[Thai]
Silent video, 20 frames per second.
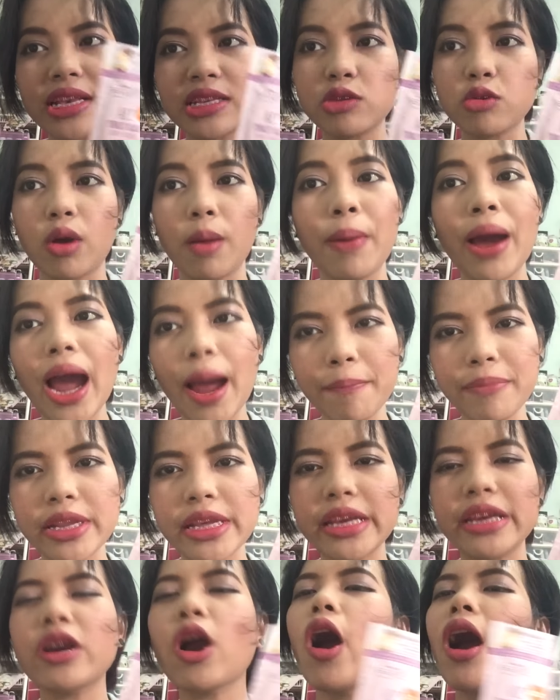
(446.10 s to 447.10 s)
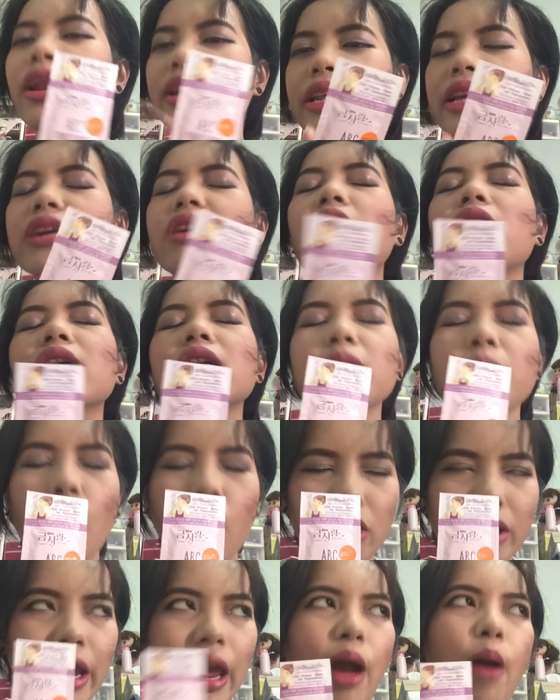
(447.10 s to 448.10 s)
มีสุขภาพดีก็อันนี้ก็คือบ
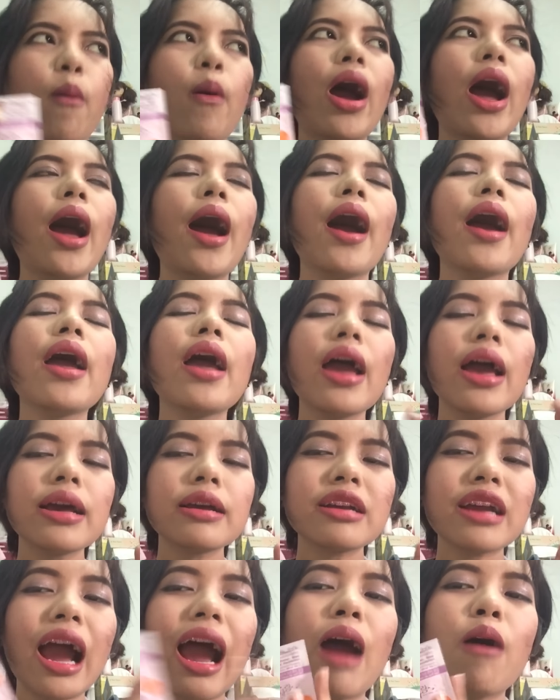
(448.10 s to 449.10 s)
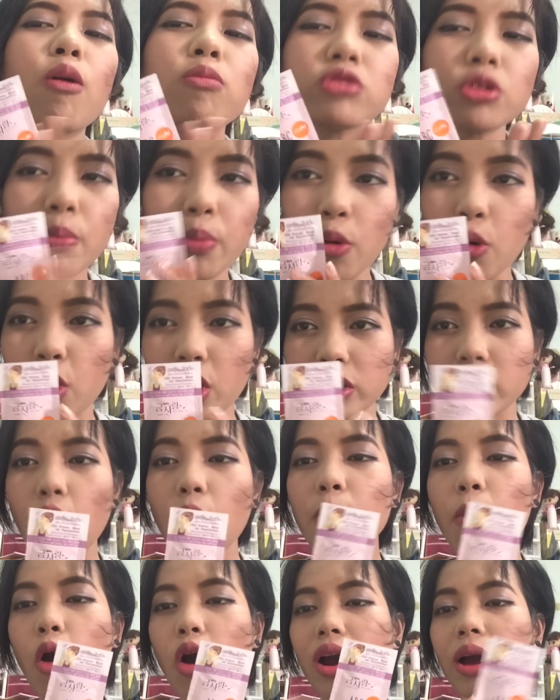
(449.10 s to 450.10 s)
อกแล้วว่าขาวอมชมพูก็ต้
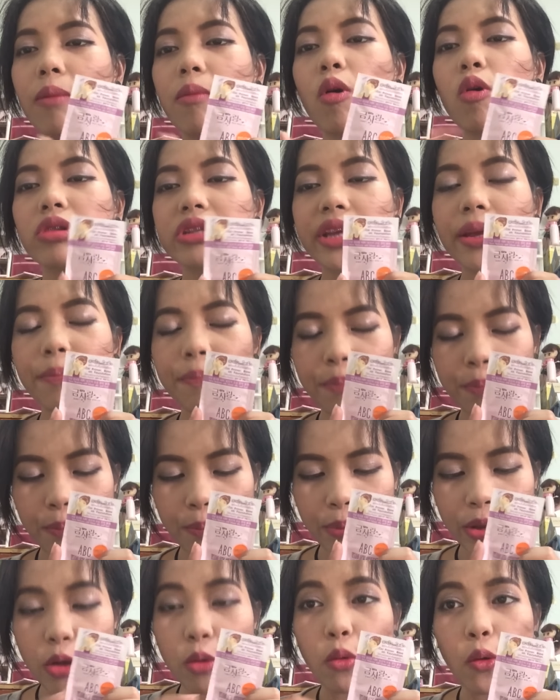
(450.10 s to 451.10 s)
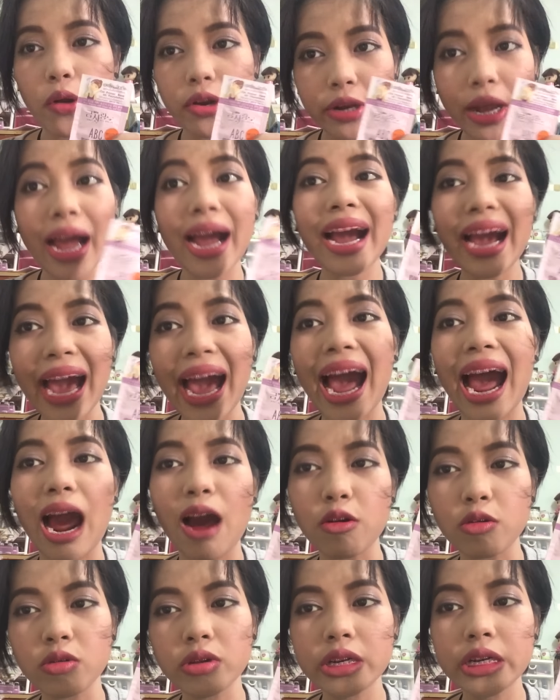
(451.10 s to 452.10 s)
องเหมาะกับคนที่ผิวค่อนข้างขา
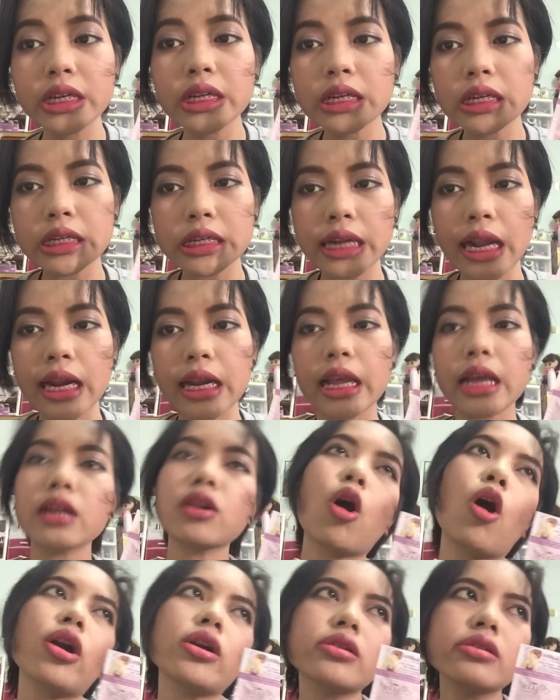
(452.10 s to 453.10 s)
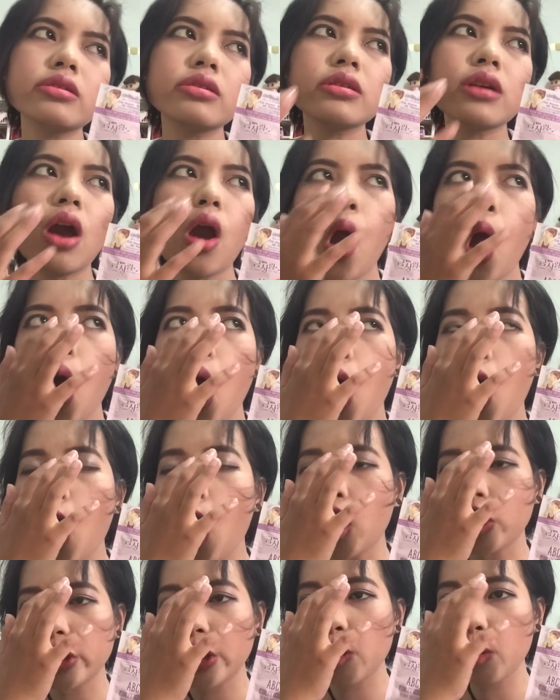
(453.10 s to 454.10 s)
วขึ้นสักเล็กน้อยคืออ
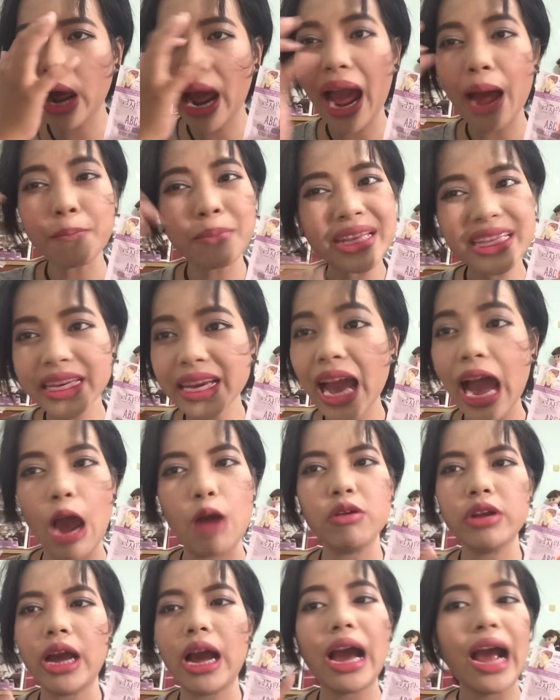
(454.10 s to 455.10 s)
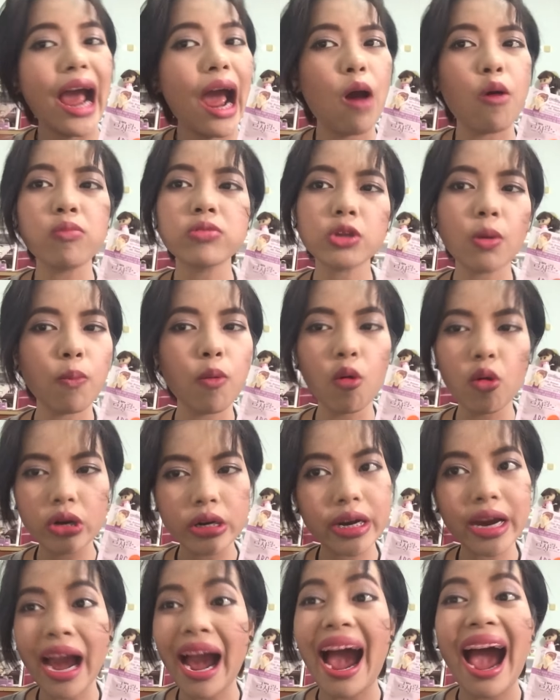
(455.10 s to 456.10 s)
อกแนวไม่ใช่ขาวเหลืองอะขาวอมชมพู
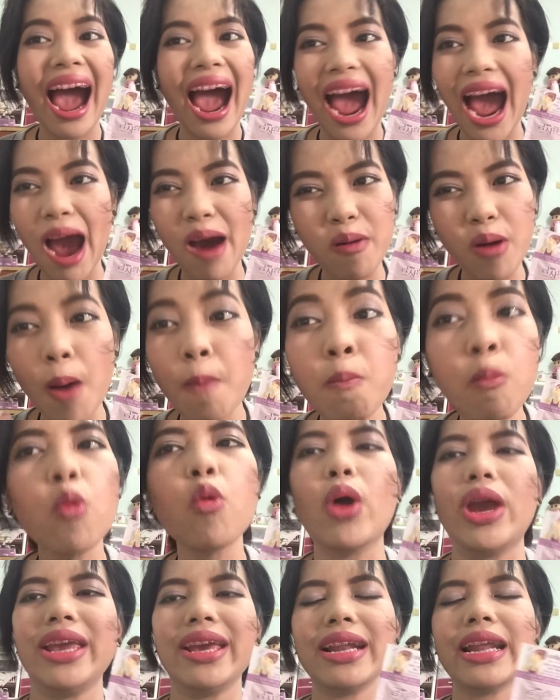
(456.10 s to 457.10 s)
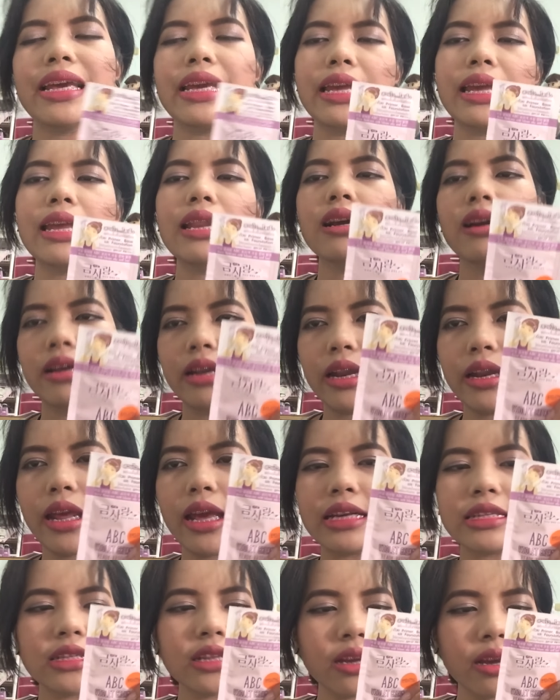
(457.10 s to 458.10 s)
คือขาวอมวยอะไรอย่างนี้เลยนั่น
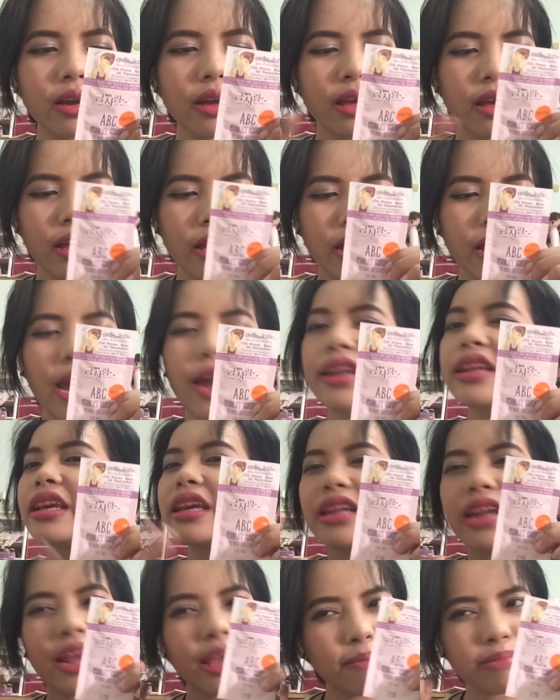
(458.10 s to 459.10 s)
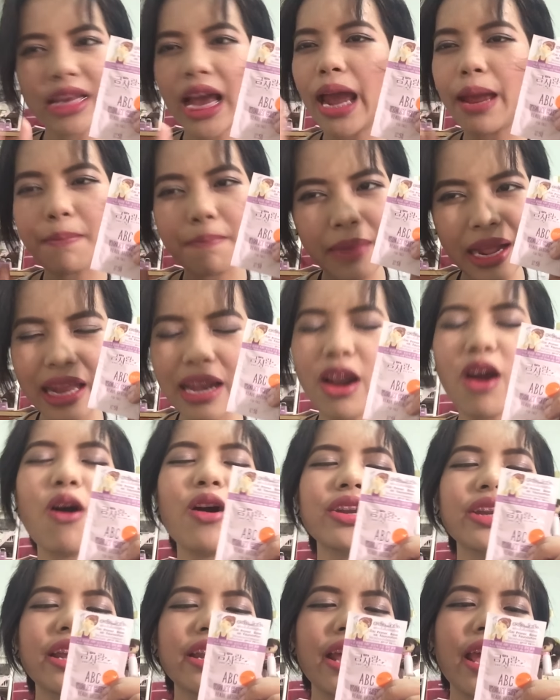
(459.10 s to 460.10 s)
เองซึ่งอันนี้ถ้าเอฟใช้ไม่ร
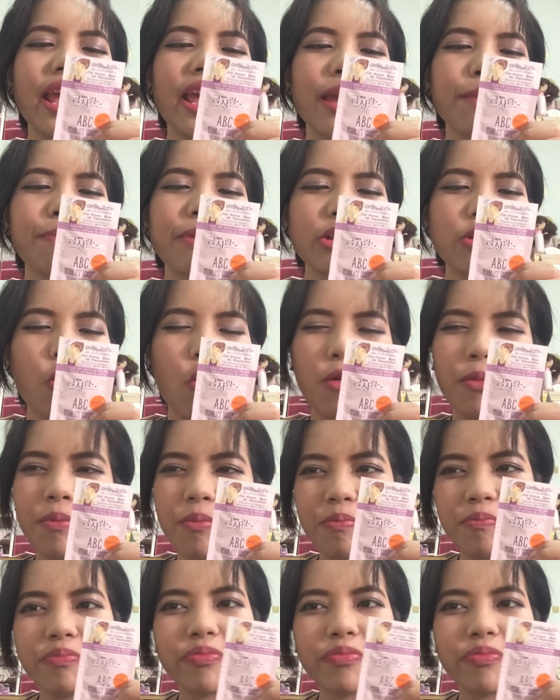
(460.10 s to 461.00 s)
อดแน่ๆ เป็นคน